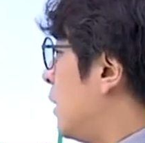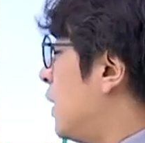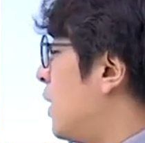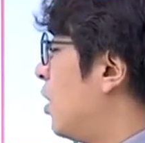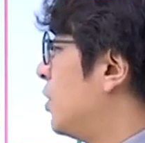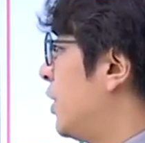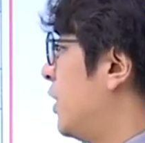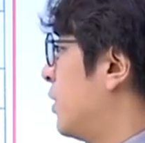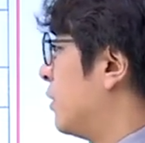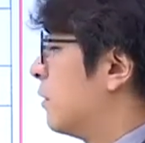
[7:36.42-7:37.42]

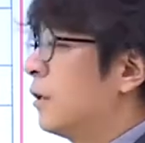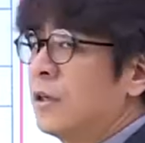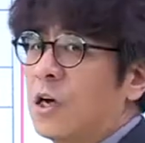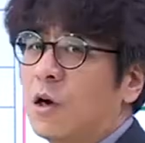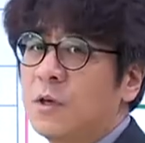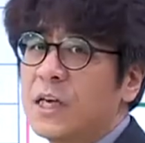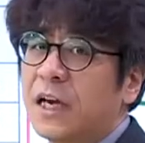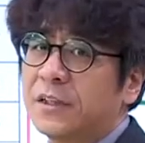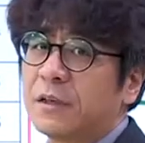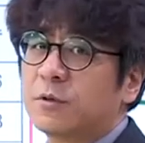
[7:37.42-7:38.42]
이거는 여러분
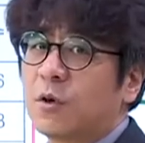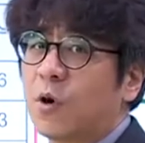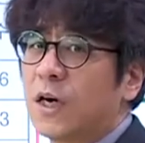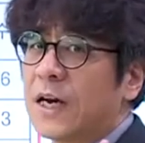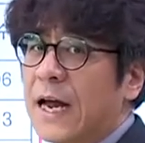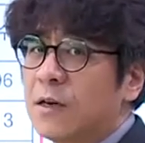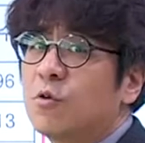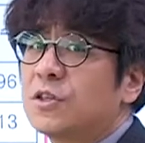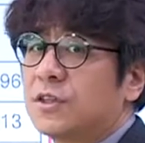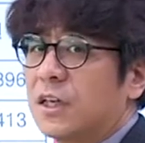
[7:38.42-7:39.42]
2학년 때부터 원래는
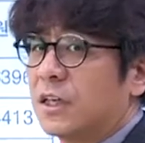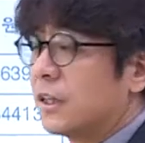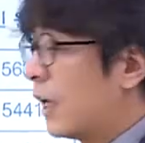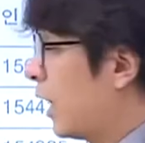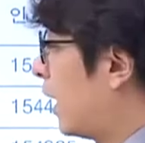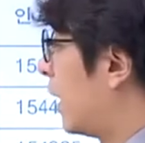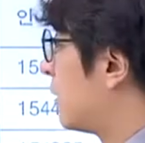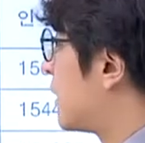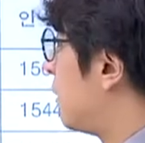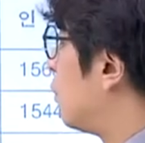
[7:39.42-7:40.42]
알고 있어야 되는데
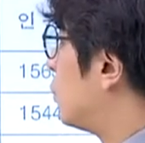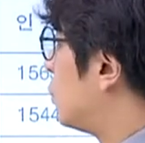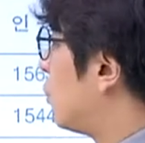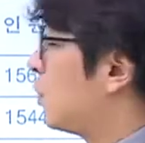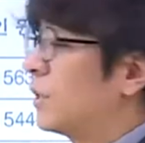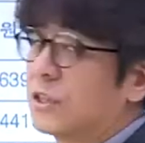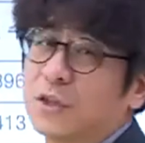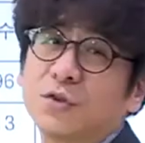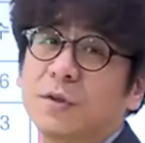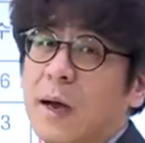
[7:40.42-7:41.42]
잘 모르고 있는
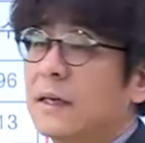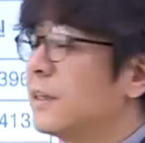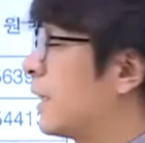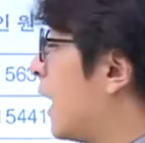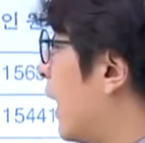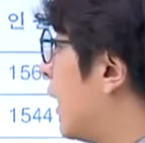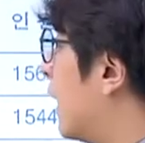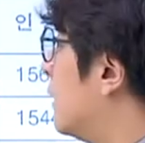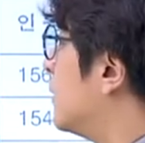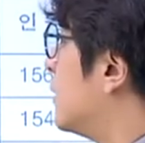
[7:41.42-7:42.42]
친구들이 많으니까,
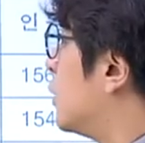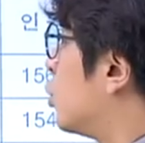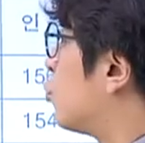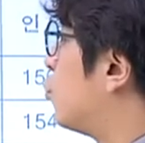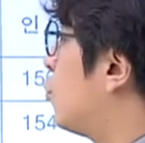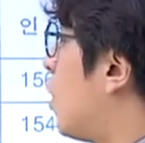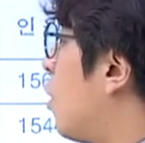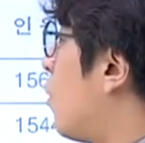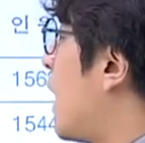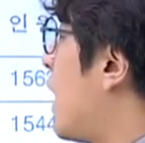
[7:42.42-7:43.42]

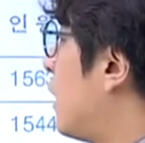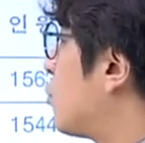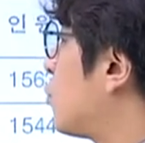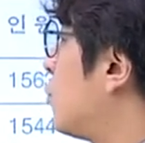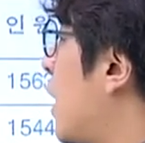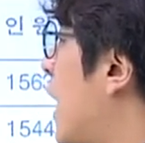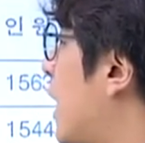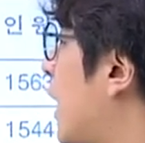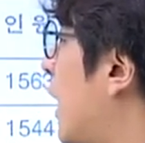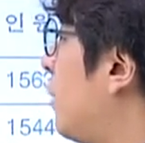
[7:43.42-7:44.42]
국어와
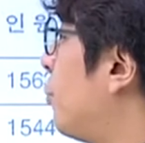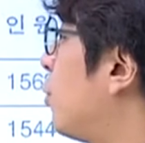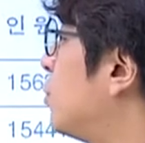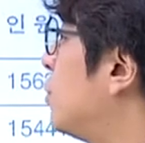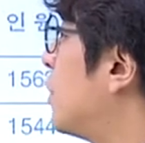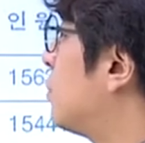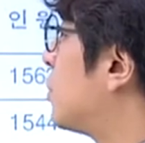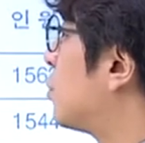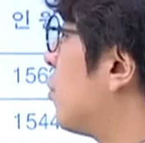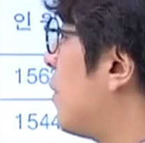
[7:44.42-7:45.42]
수학의
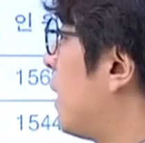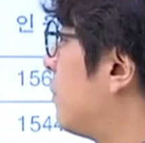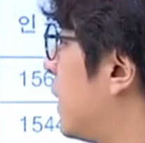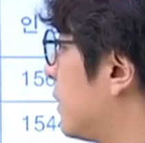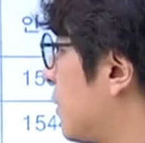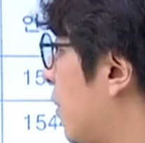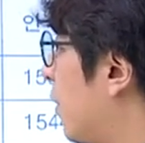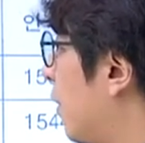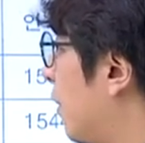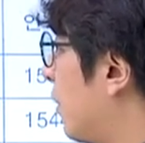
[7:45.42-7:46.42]
표준점수 총합을
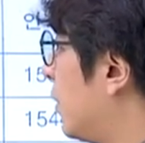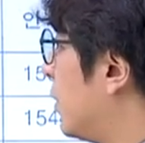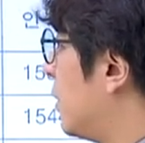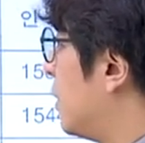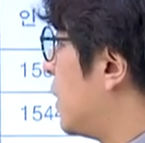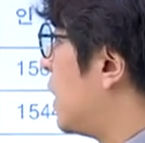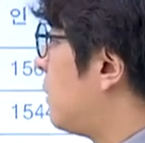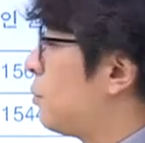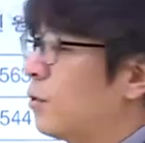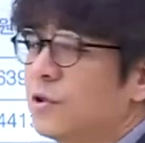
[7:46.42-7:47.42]
해서
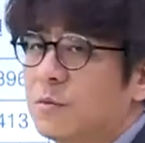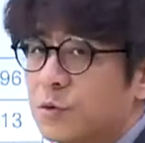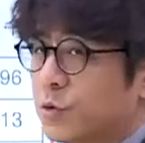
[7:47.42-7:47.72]
이 표준점수